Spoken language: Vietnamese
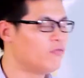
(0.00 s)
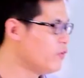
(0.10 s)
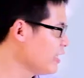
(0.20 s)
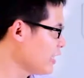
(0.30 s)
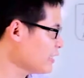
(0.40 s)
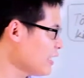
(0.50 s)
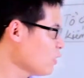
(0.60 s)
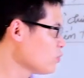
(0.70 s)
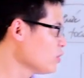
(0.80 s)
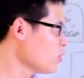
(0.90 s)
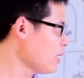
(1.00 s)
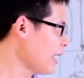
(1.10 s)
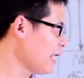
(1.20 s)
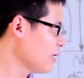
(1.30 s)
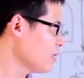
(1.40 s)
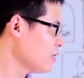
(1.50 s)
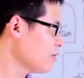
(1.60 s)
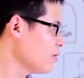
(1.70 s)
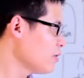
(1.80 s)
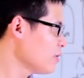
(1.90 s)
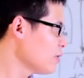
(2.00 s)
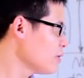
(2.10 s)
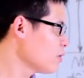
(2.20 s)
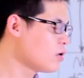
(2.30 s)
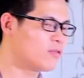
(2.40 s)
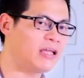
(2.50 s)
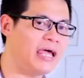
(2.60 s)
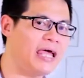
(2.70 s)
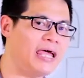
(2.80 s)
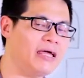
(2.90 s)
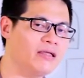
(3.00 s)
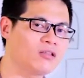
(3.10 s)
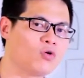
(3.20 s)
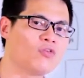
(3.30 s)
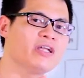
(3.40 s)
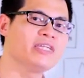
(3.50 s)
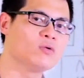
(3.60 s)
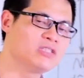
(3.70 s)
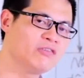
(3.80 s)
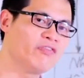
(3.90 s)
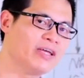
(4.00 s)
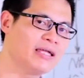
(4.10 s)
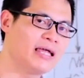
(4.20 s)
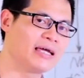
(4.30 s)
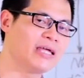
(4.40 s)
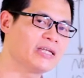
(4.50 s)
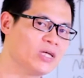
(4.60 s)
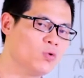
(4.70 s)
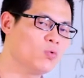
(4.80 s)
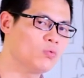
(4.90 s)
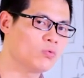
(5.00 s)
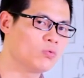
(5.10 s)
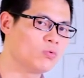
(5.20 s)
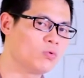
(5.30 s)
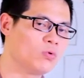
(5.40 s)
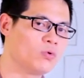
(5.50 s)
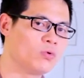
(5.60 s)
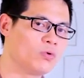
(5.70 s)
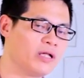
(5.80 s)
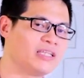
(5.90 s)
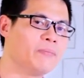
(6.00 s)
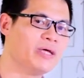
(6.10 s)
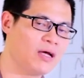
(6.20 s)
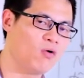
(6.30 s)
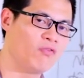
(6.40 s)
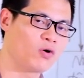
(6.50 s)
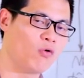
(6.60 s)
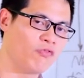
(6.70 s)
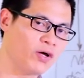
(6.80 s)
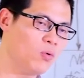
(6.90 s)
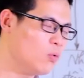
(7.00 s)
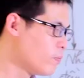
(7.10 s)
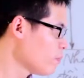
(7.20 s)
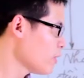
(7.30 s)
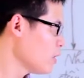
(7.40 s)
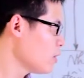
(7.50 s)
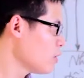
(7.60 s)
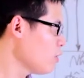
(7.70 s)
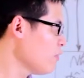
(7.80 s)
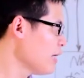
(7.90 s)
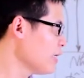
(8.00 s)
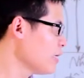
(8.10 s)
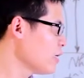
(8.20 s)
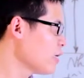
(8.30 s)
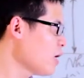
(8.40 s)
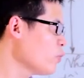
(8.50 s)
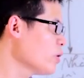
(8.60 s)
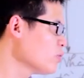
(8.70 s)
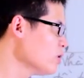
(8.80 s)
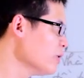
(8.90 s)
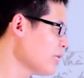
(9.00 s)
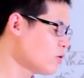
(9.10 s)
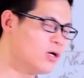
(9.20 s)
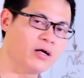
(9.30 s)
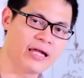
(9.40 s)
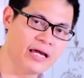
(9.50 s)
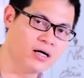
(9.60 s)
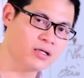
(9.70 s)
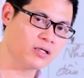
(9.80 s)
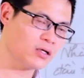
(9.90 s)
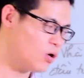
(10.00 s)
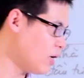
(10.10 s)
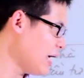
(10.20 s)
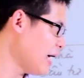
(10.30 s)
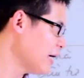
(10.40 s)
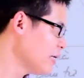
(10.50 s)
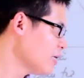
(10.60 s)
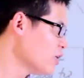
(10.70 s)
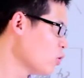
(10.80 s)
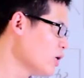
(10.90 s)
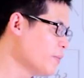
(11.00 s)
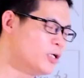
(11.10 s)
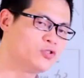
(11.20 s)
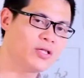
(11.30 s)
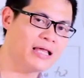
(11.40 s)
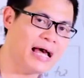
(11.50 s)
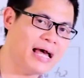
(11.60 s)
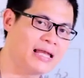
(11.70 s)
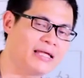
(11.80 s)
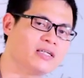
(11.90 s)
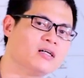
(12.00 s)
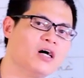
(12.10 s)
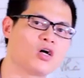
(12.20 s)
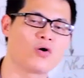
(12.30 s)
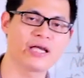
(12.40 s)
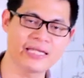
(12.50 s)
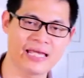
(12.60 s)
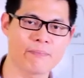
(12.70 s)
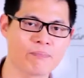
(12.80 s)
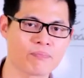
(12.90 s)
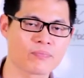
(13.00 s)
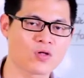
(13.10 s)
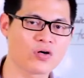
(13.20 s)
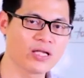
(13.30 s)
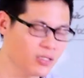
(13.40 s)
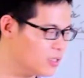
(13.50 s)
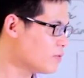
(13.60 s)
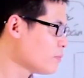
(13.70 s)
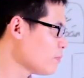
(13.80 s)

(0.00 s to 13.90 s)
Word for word: Vì các nhà đầu tư nhỏ lẻ sẽ tốn rất nhiều chi phí để nghiên cứu, để tìm hiểu về cổ phiếu. Do vậy, các quỹ đầu tư này thì có lợi thế hơn, đó là được quản lý bởi chuyên gia, là những người có kinh nghiệm, có kiến thức.